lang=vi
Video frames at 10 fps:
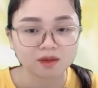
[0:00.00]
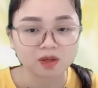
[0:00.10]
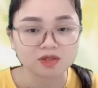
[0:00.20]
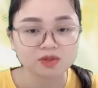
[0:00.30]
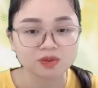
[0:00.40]

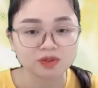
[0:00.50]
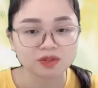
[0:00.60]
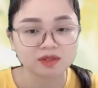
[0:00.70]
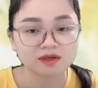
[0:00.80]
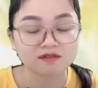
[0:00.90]
Nói rồi
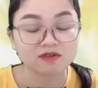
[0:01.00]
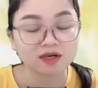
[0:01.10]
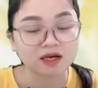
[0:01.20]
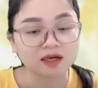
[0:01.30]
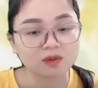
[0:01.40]
Vương
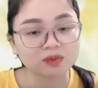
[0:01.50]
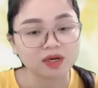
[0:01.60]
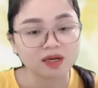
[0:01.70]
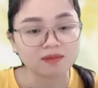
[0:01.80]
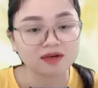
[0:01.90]
Đằng cõng Tuệ
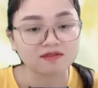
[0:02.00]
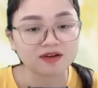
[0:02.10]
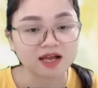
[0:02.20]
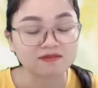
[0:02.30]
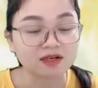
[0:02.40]
Lâm lên
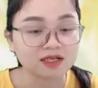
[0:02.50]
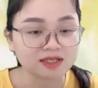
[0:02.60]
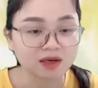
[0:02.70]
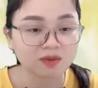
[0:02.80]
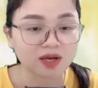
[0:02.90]
vai và đi
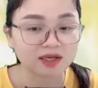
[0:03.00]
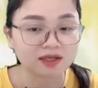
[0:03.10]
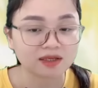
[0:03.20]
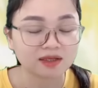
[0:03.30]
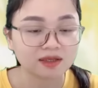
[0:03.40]
ra ngoài
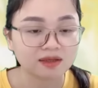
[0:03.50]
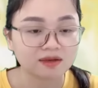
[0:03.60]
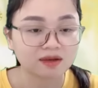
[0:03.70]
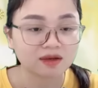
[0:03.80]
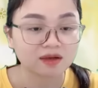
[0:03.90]

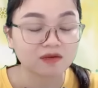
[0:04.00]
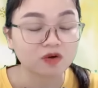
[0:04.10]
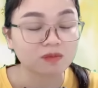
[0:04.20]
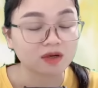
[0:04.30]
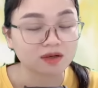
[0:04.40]
Đạt
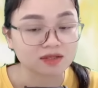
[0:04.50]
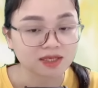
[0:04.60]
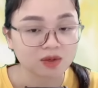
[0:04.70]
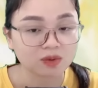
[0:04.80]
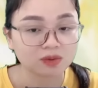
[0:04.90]
vội mở cửa
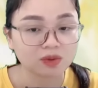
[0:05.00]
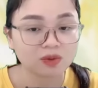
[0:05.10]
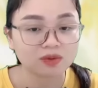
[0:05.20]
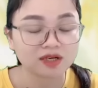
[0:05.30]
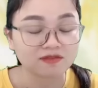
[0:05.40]
xe ô
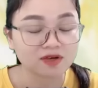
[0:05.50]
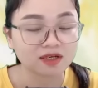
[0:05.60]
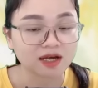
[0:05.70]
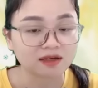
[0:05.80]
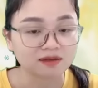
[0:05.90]
tô Để
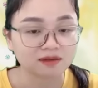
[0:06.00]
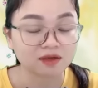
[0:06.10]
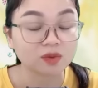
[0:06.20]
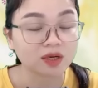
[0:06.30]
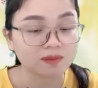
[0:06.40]
Vương Đằng
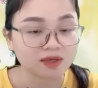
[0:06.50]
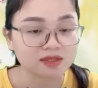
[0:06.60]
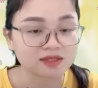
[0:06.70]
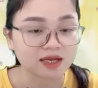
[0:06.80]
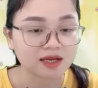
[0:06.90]
đỡ Tuệ Lâm
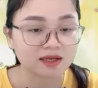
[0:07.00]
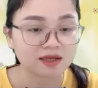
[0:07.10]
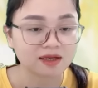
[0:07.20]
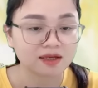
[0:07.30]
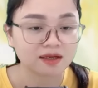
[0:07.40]
lên xe
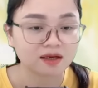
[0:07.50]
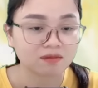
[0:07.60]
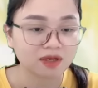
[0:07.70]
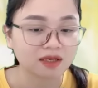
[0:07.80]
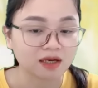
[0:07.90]

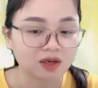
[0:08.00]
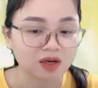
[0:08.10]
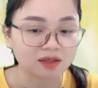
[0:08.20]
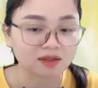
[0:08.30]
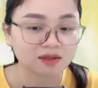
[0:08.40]
Minh Đạt
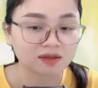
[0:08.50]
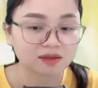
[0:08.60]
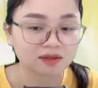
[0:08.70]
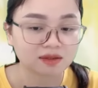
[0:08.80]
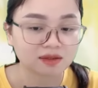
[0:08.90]
hỏi
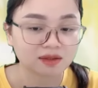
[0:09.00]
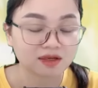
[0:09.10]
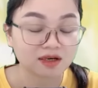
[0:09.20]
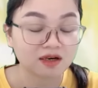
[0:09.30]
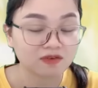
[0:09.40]

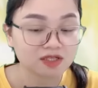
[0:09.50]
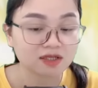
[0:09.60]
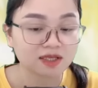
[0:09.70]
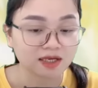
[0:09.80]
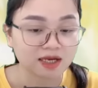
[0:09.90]
Lâm vẫn chưa
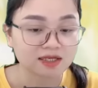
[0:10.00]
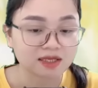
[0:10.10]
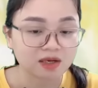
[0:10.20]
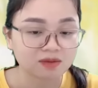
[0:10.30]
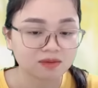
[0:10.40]
tỉnh hay
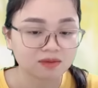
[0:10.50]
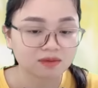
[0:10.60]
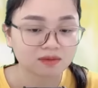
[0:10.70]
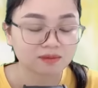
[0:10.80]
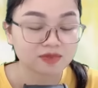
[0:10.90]
sao
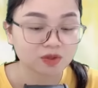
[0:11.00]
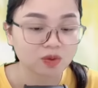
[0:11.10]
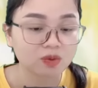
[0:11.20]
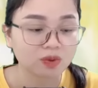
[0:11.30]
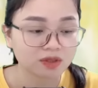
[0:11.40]
Sao
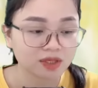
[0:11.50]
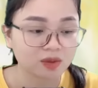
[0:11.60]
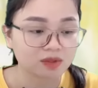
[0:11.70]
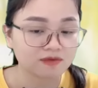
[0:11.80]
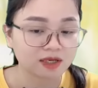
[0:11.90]
cô ấy uống
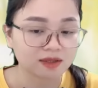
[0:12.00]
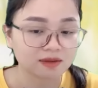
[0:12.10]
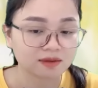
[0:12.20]
nhiều như vậy